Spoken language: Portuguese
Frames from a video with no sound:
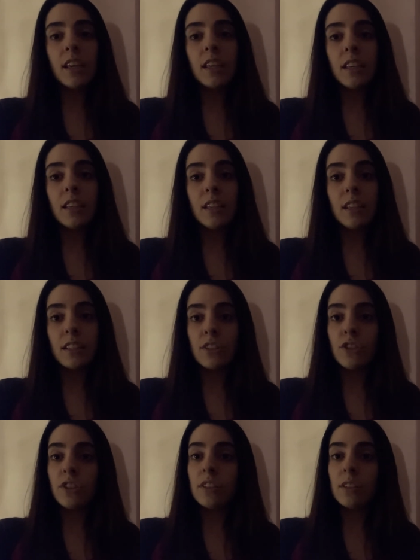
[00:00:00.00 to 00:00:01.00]
e
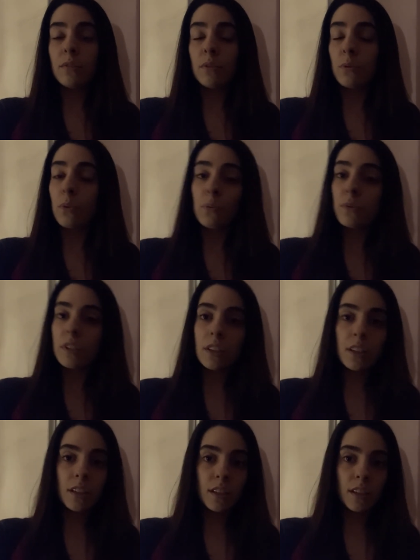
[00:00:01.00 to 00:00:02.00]
antes eu não
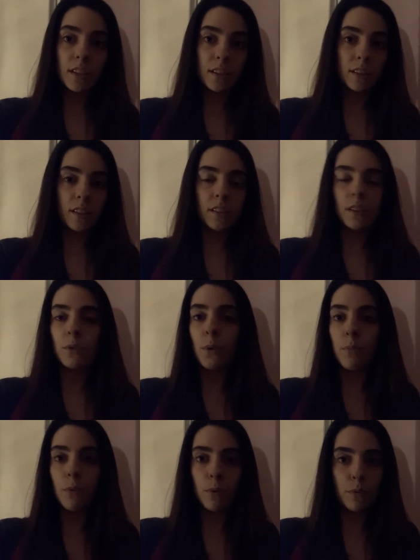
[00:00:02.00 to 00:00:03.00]
conseguia entender
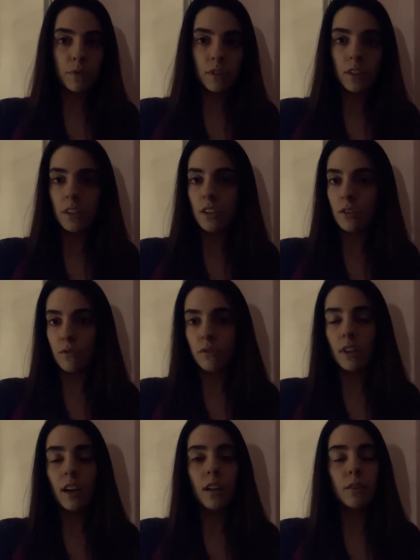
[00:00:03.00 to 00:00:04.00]
como eu conseguiria
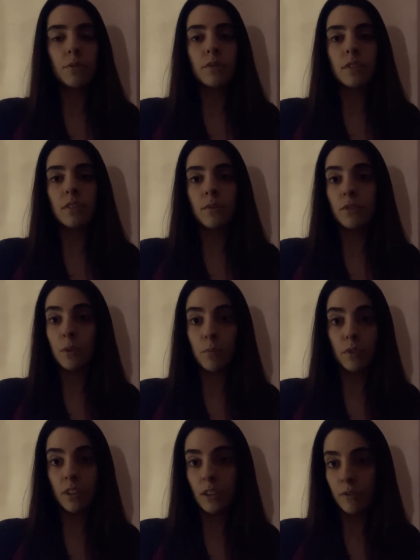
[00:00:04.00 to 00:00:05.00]
ajudá-los e o que eu
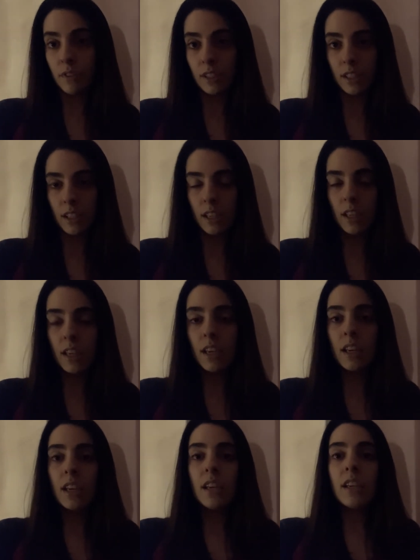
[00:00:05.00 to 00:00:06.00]
poderia fazer.
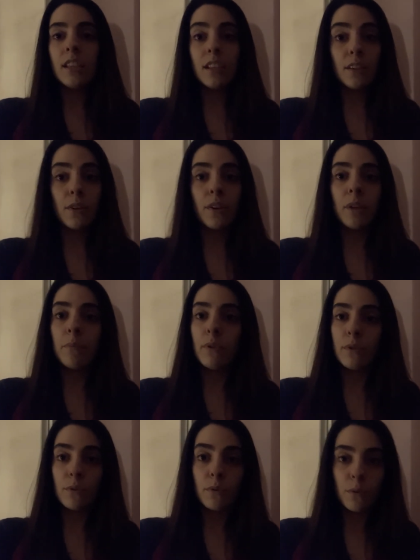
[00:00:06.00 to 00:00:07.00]
E agora, após
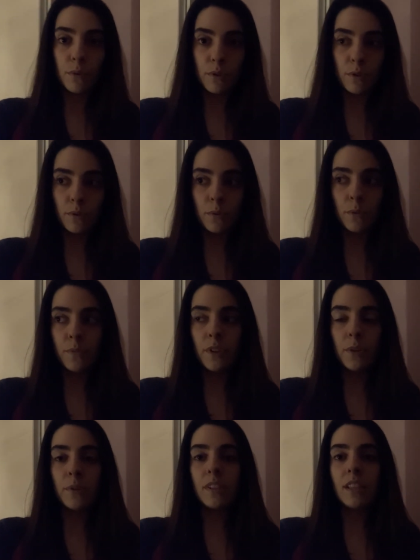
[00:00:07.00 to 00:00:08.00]
o curso,
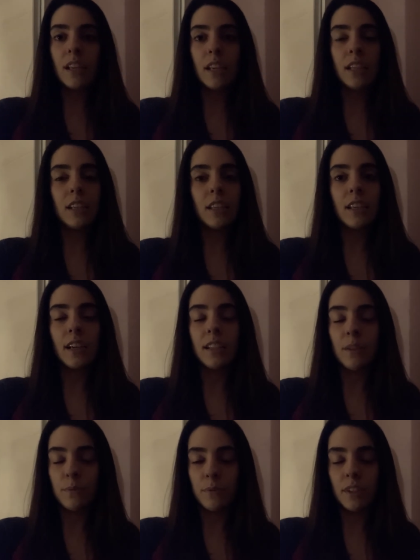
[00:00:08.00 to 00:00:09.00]
eu sei que cada
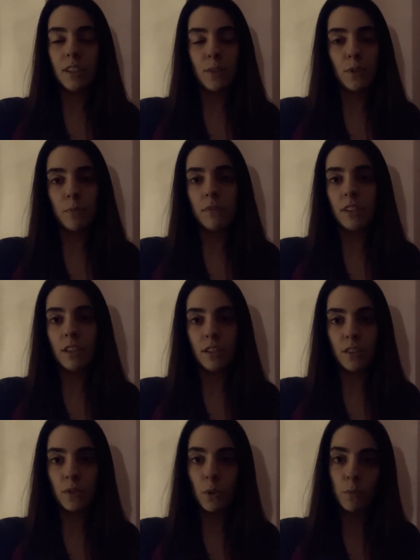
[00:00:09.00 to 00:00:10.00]
um tem a sua maneira de
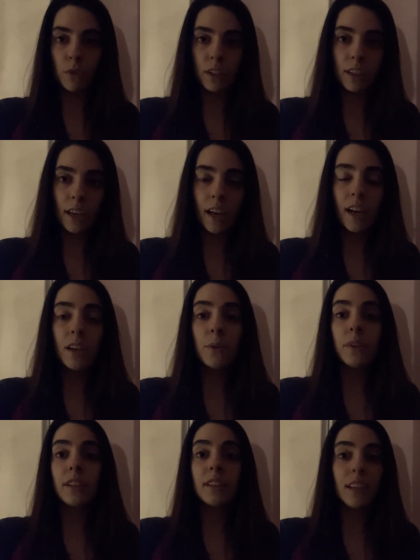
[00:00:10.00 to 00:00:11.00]
se comunicar, eu
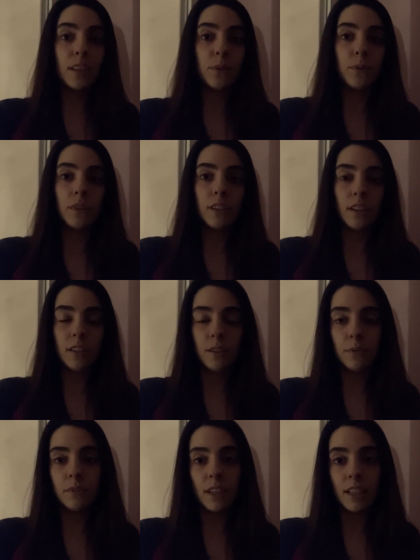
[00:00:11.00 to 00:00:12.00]
entendo o que cada um
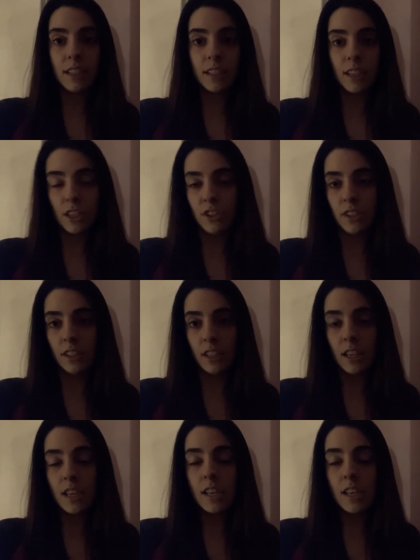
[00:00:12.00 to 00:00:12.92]
deles quer dizer.